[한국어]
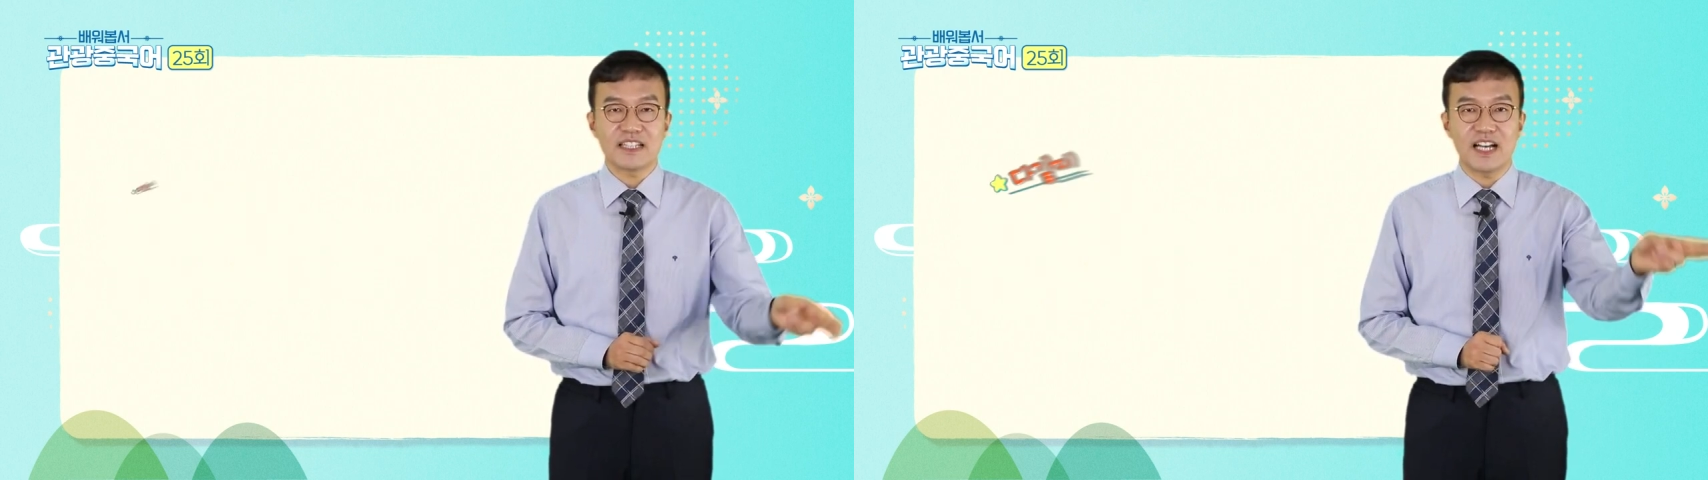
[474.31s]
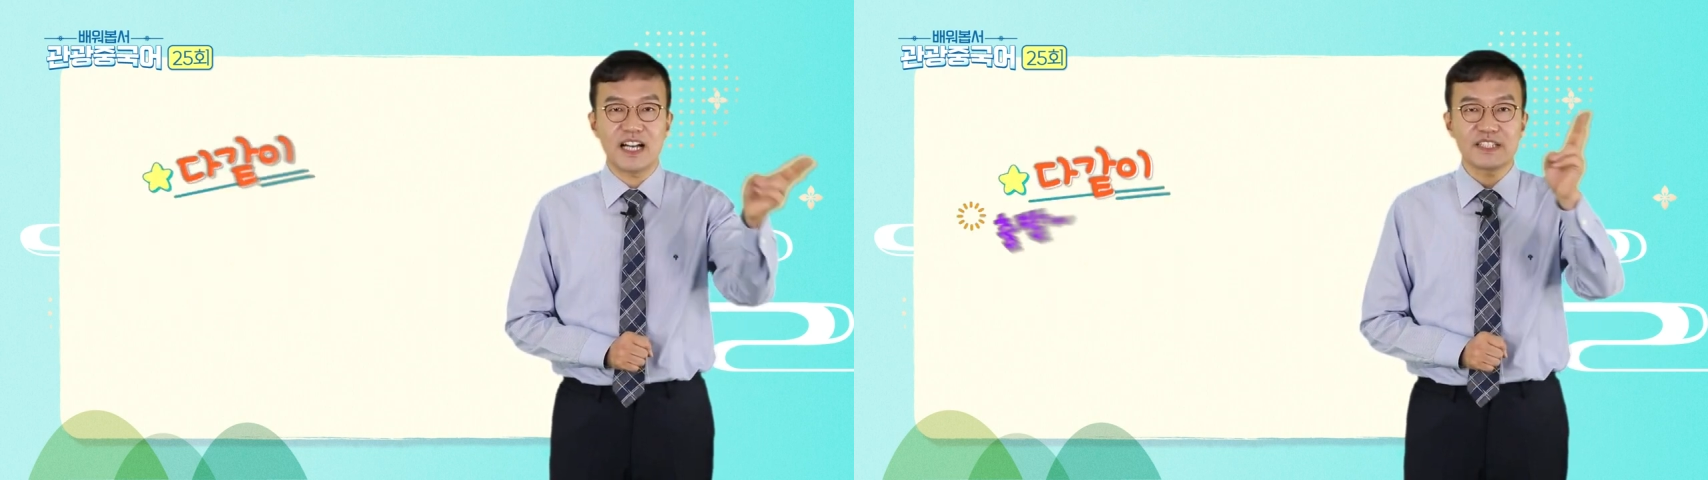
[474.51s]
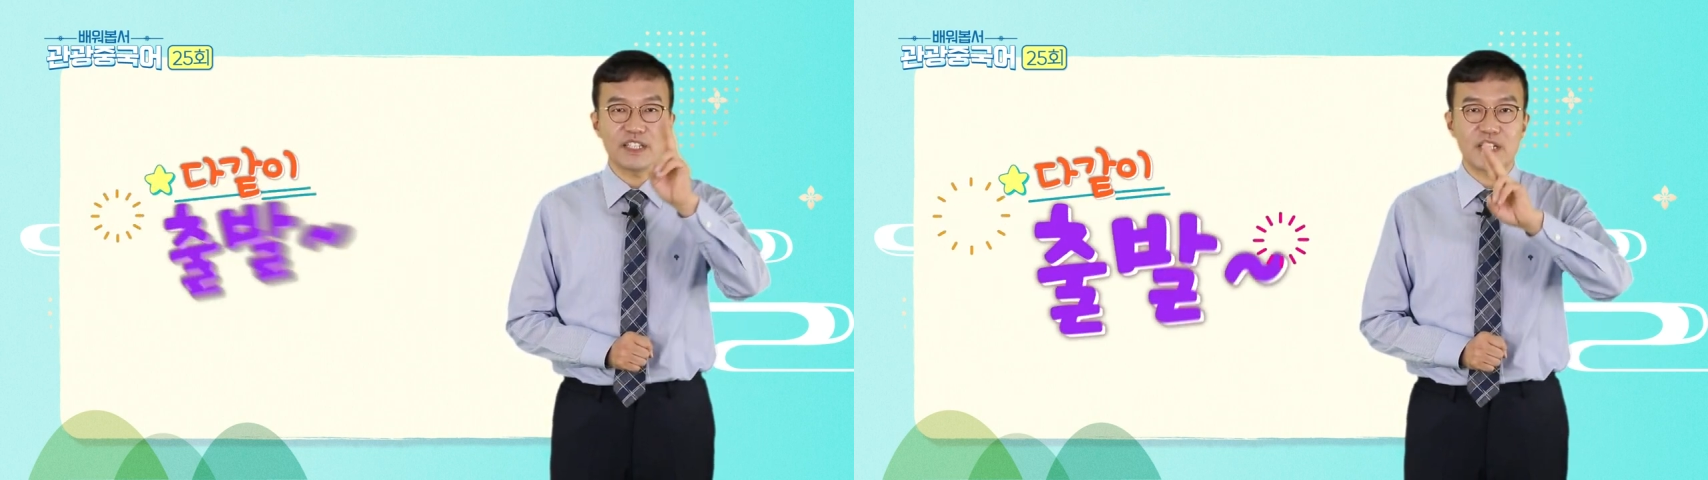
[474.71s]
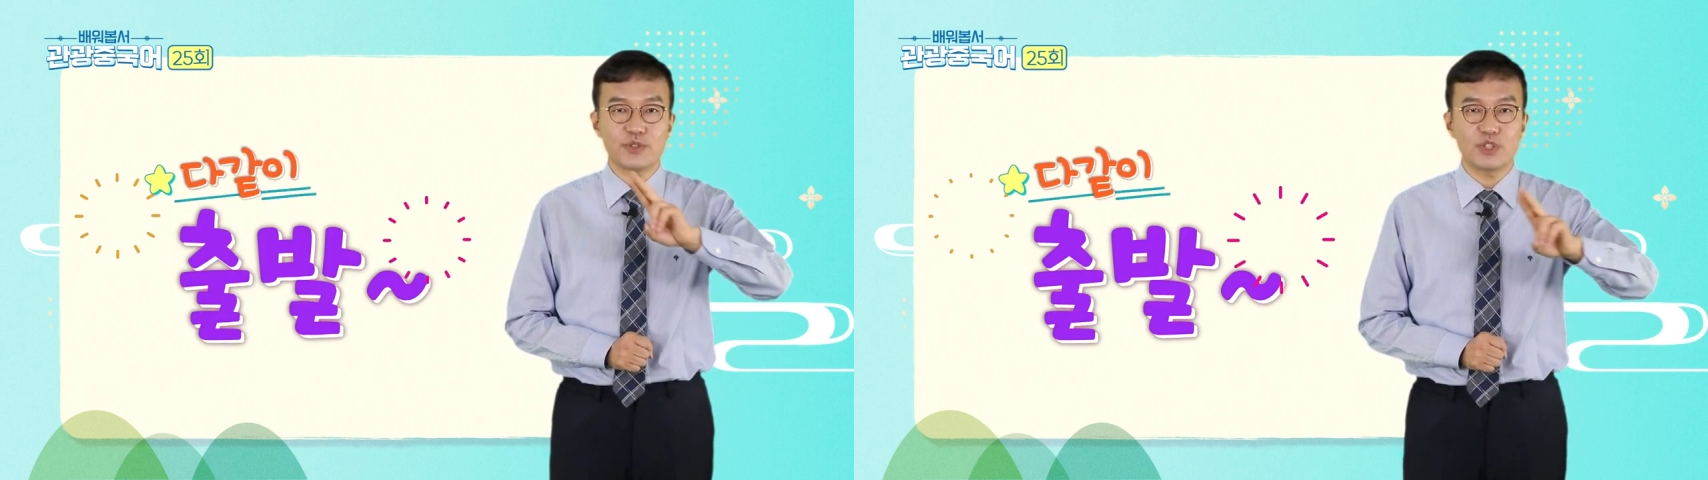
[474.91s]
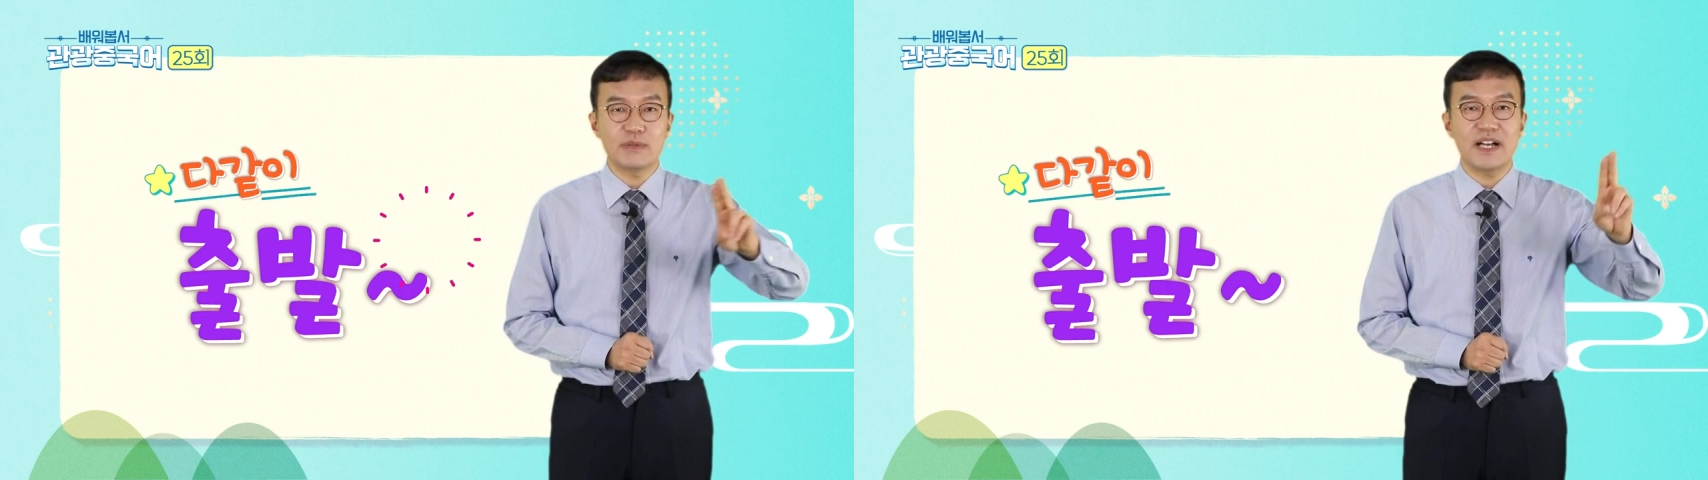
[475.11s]
다 같이
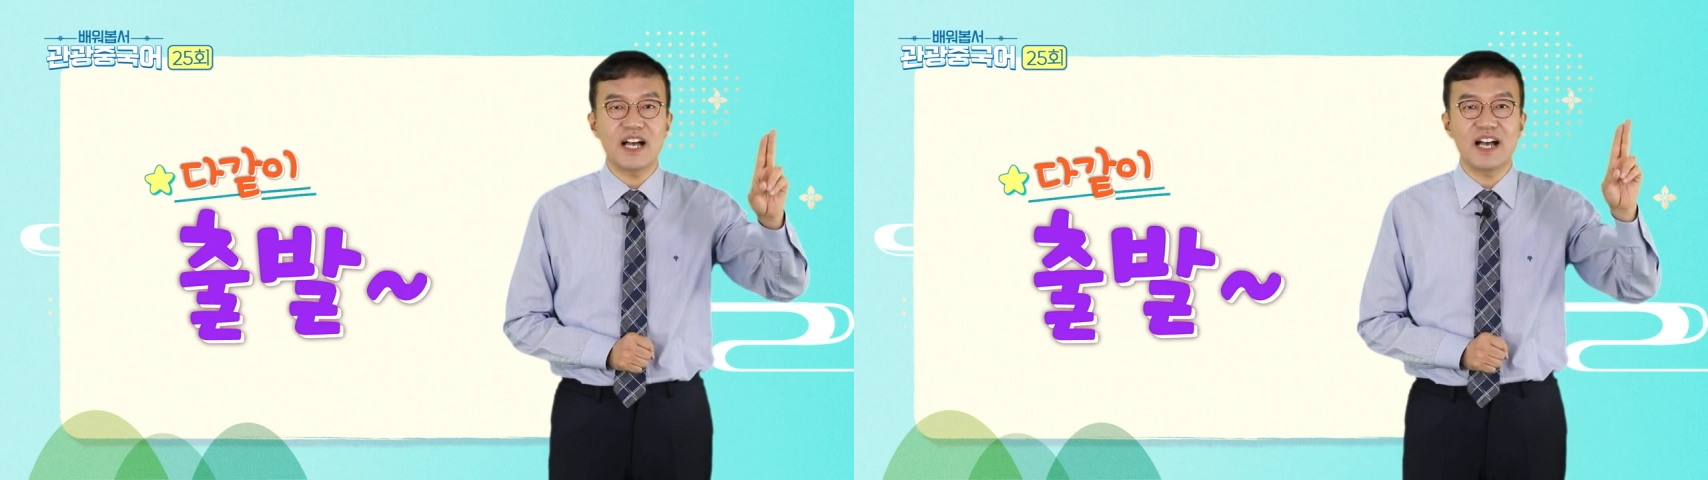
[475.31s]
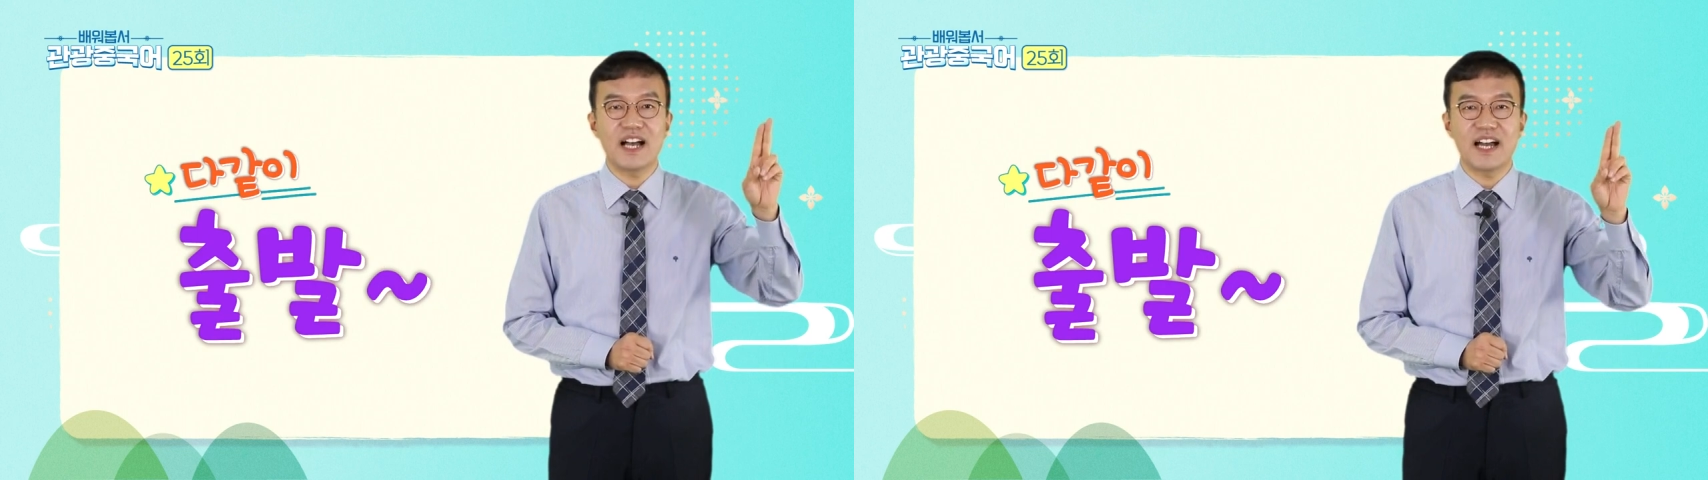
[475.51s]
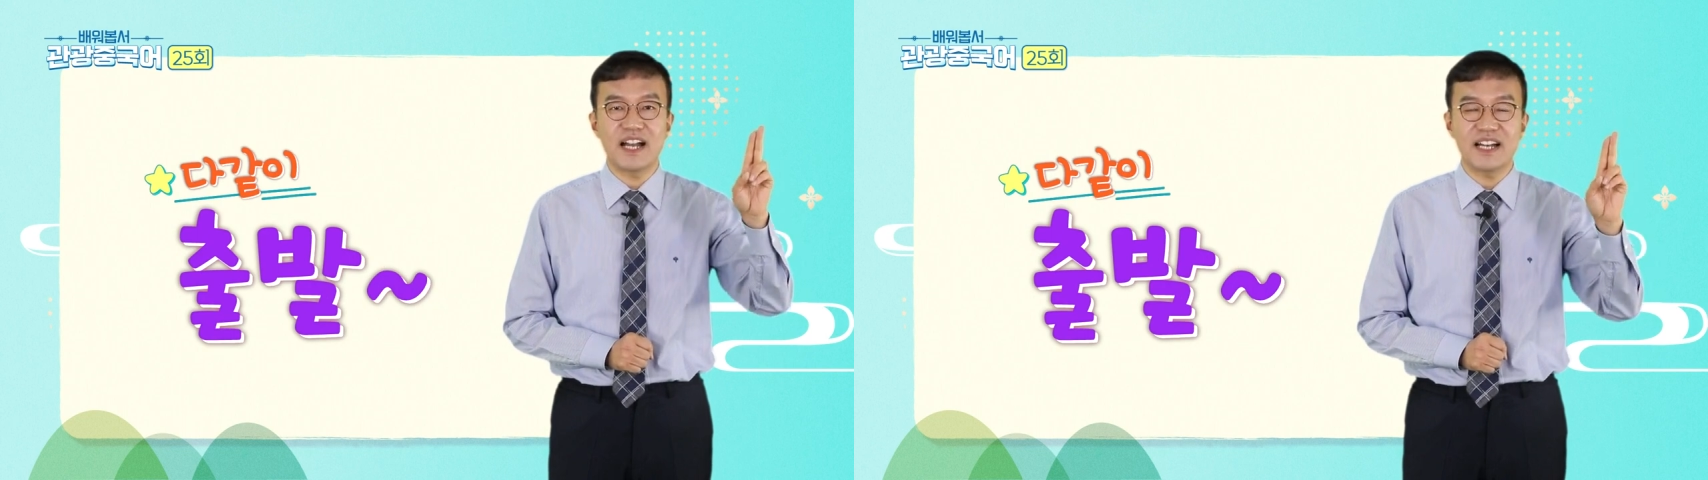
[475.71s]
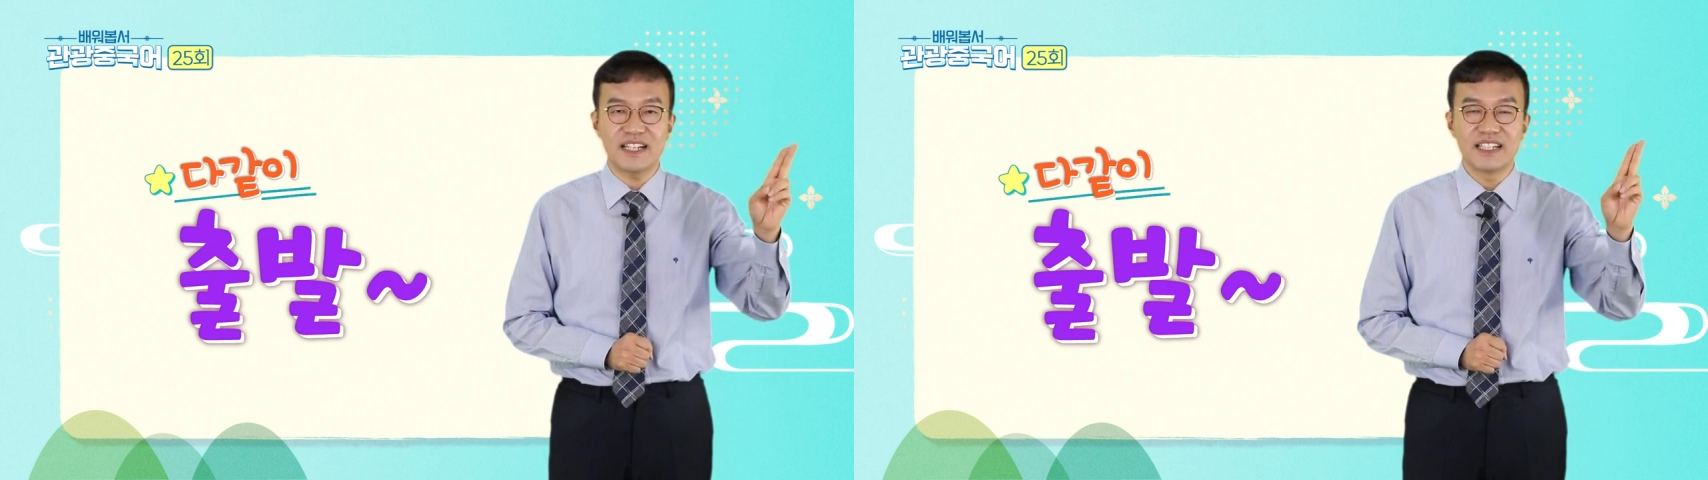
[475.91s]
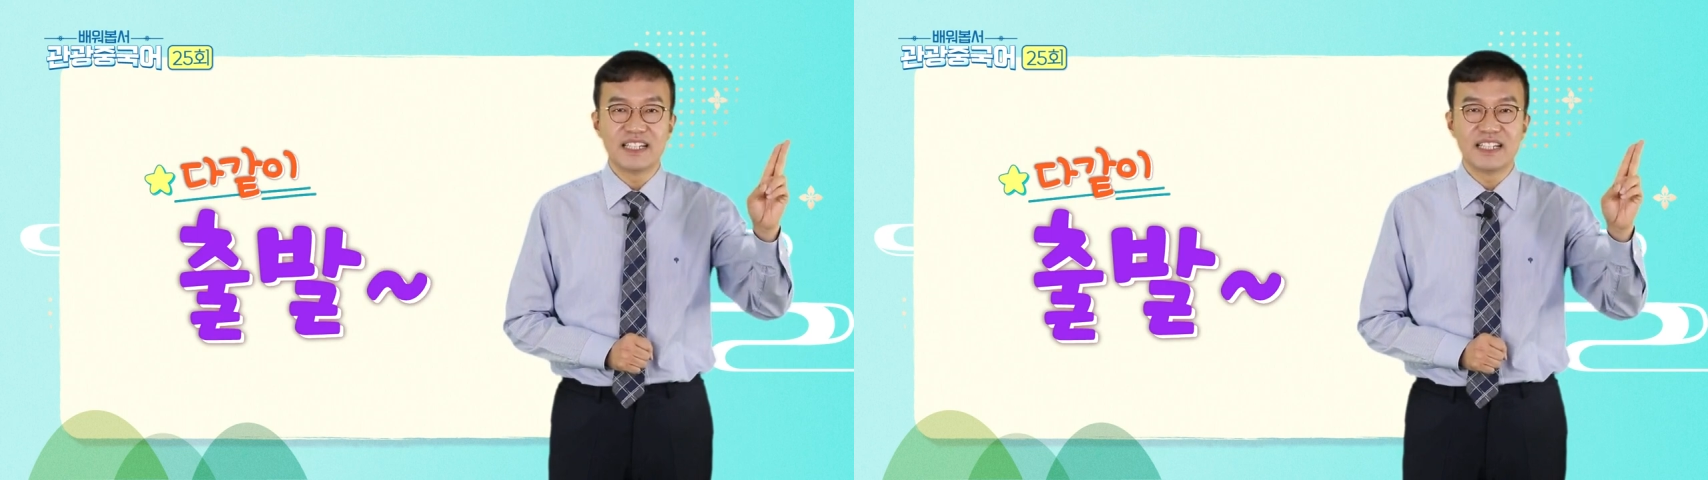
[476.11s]
출발!